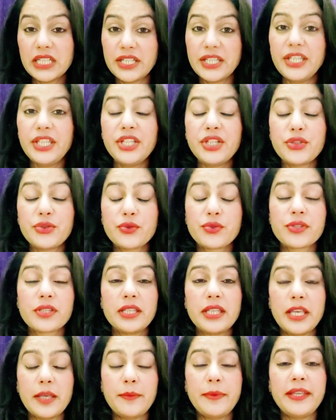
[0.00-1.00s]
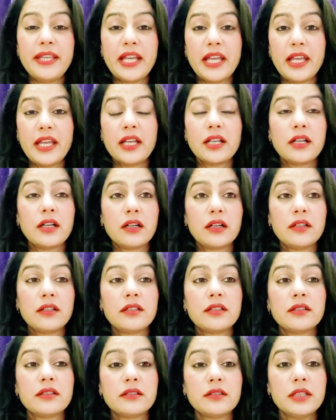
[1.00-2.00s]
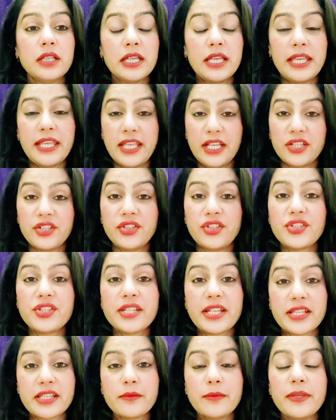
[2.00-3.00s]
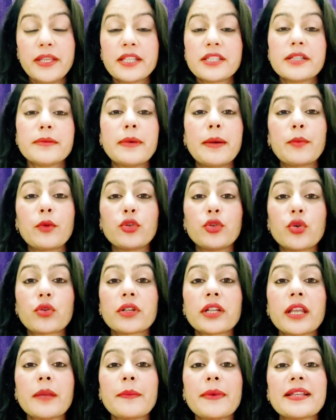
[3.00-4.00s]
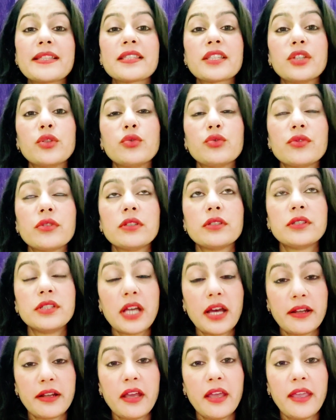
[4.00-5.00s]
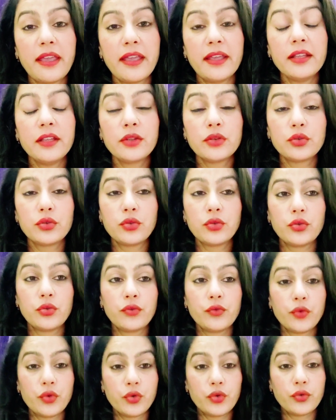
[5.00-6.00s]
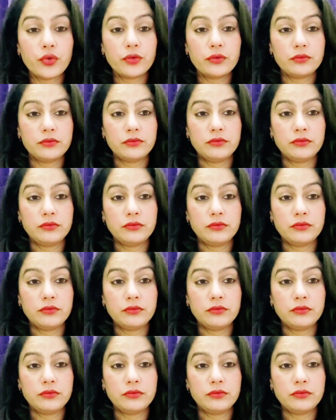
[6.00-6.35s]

कई इश्यूज़ ये भी है अगर एक कंडीशन ऐसी भी है जब आपको डॉक्टर के पास क्यों जाना है तो वो